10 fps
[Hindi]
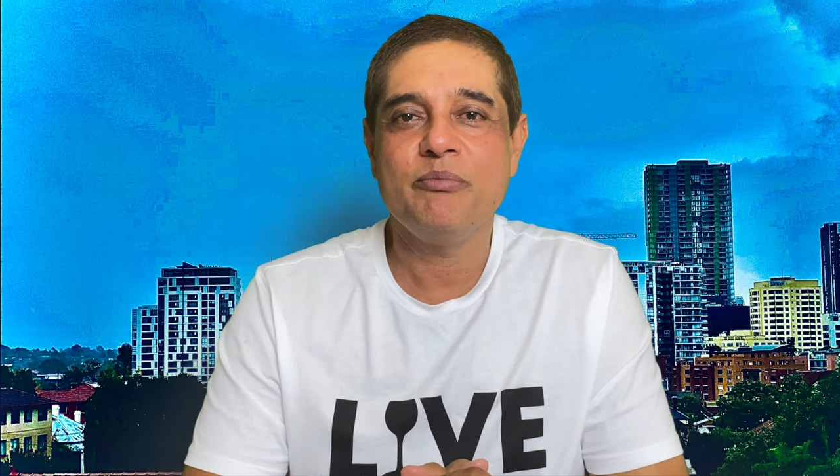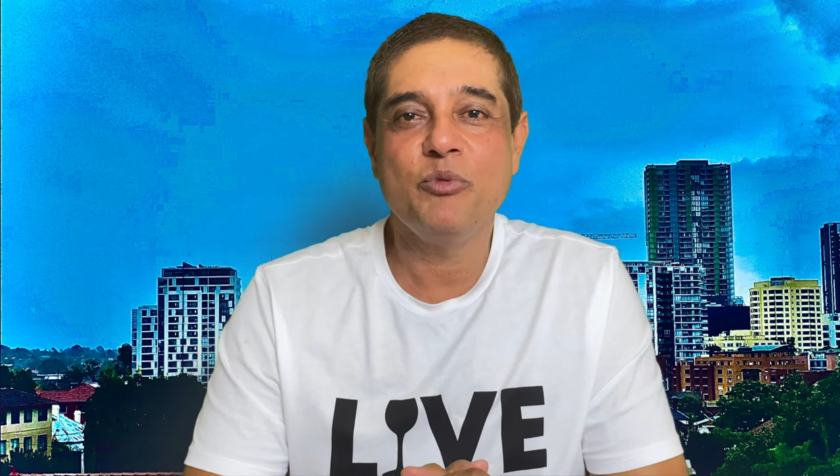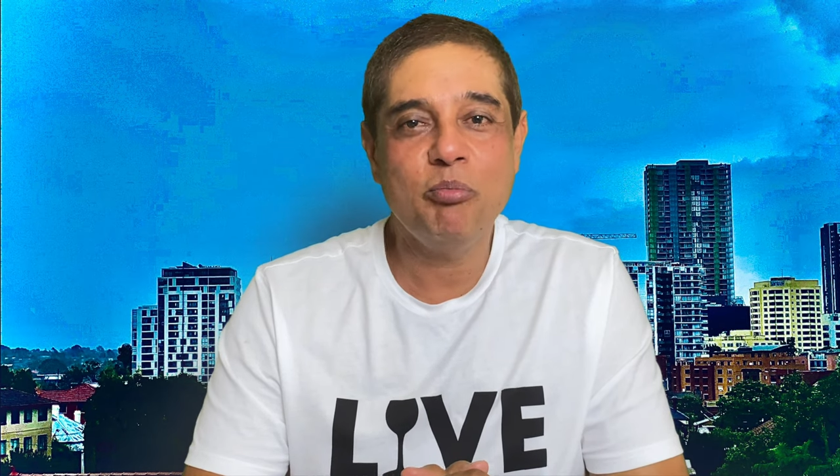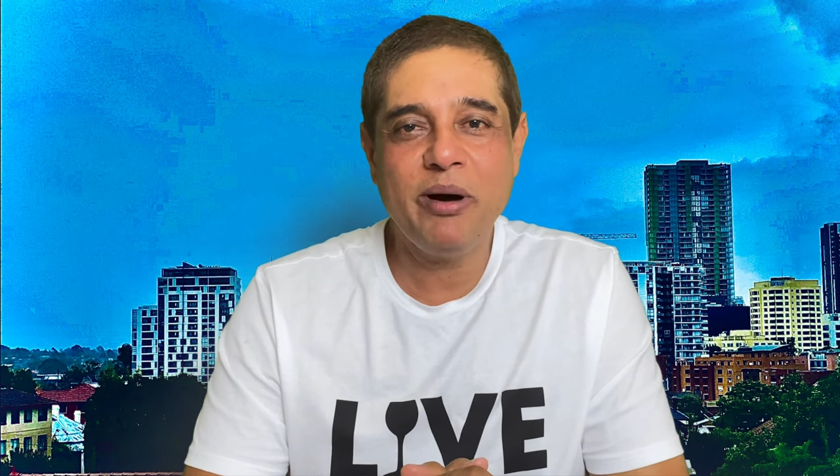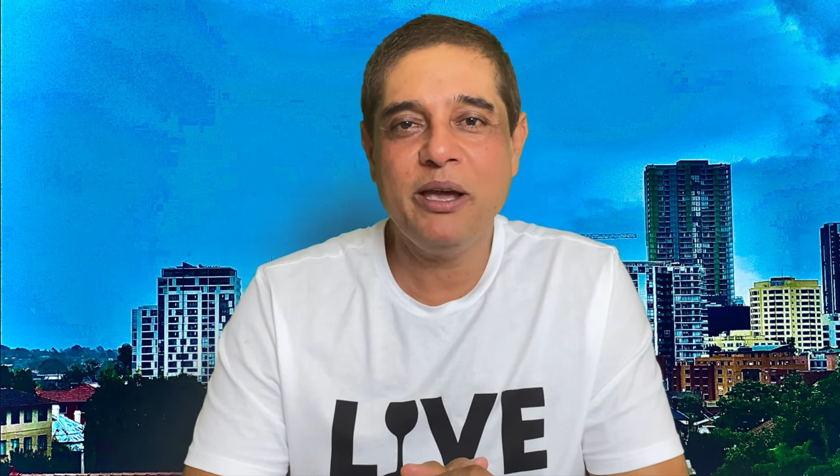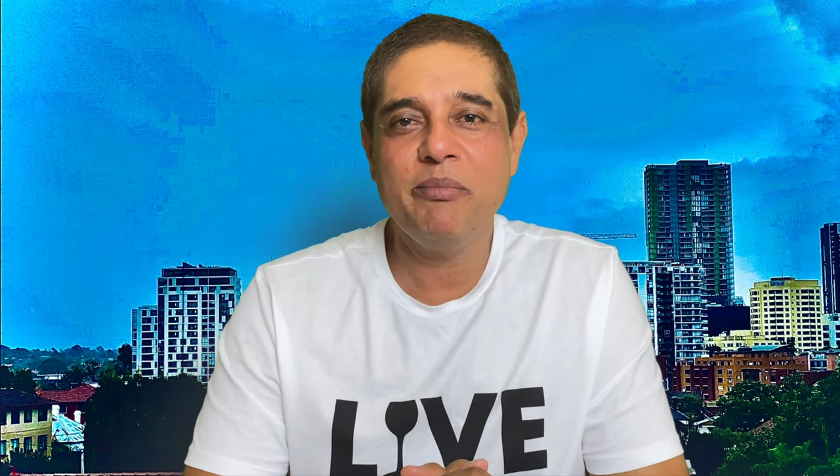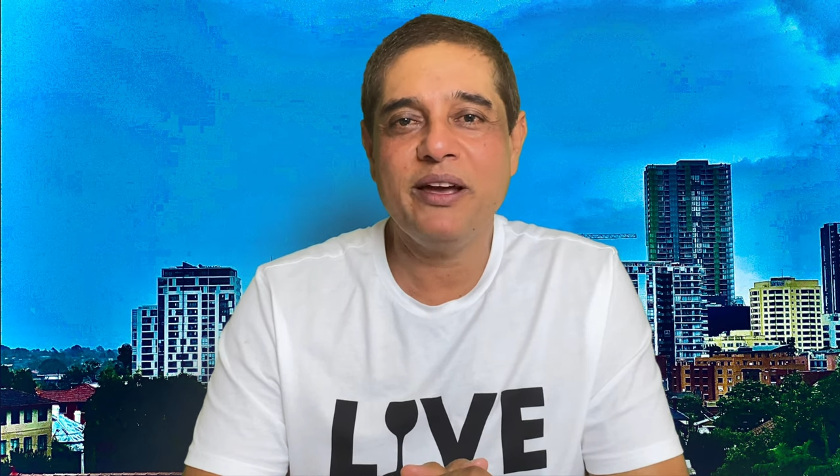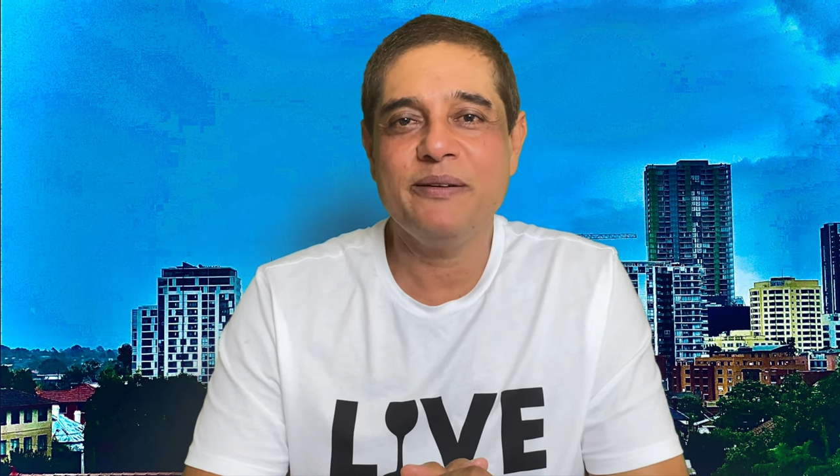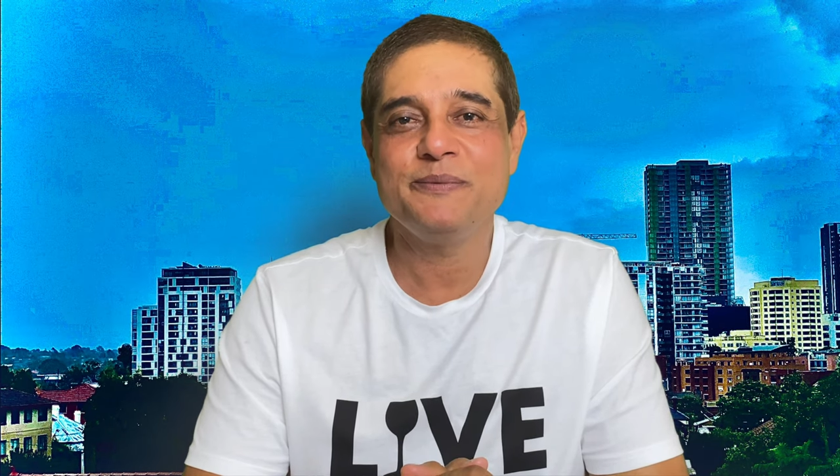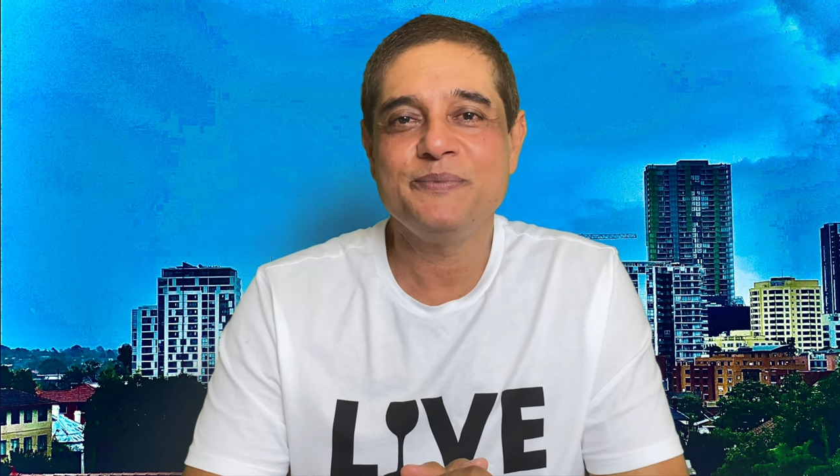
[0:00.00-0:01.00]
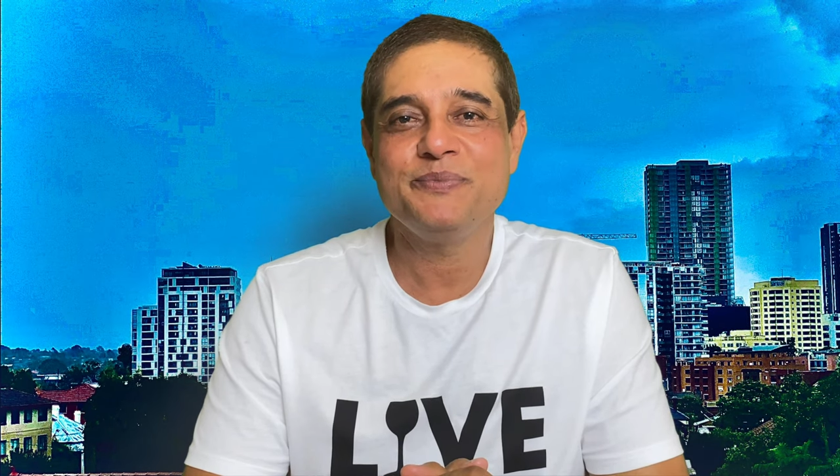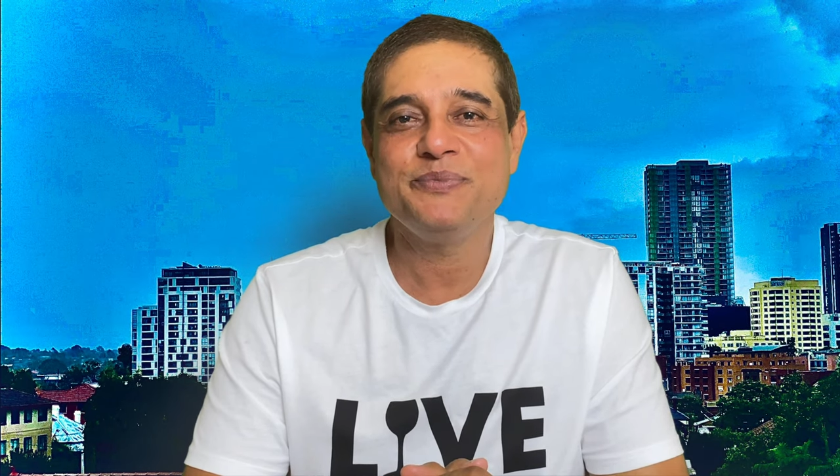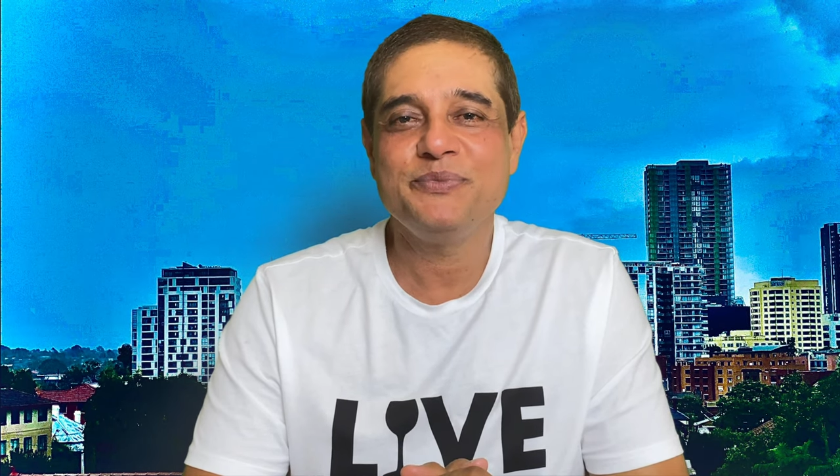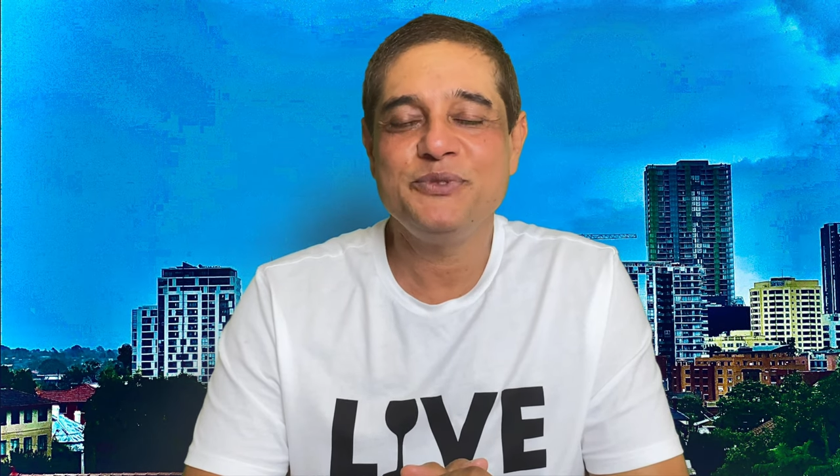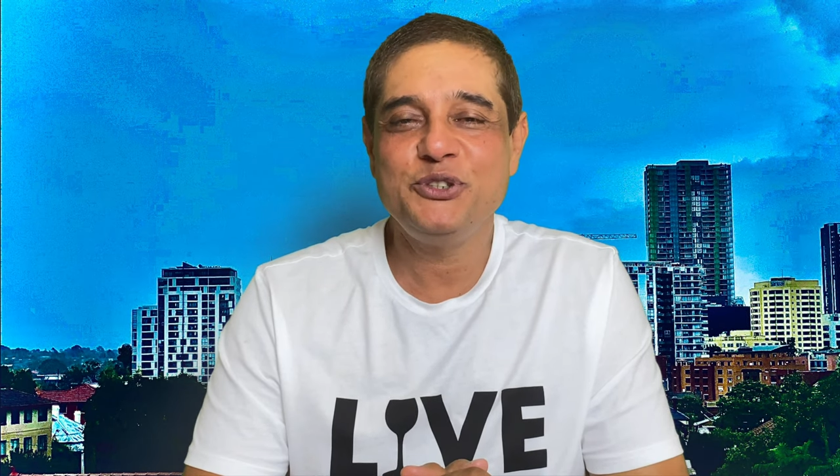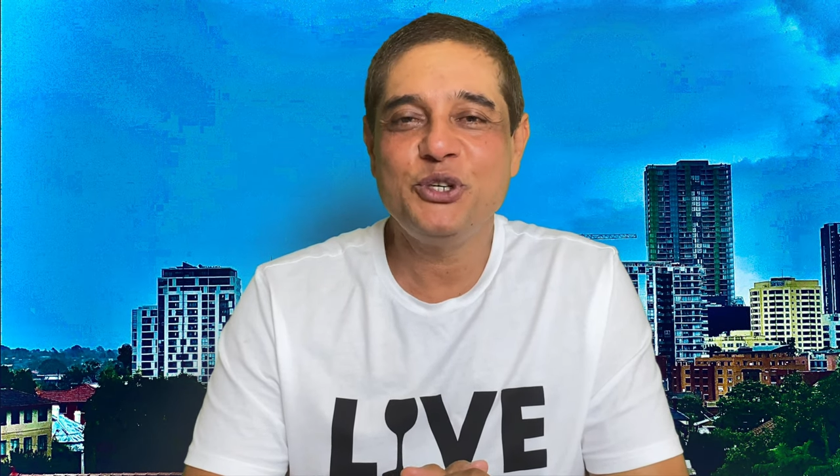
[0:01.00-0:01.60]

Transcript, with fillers: मुंबई में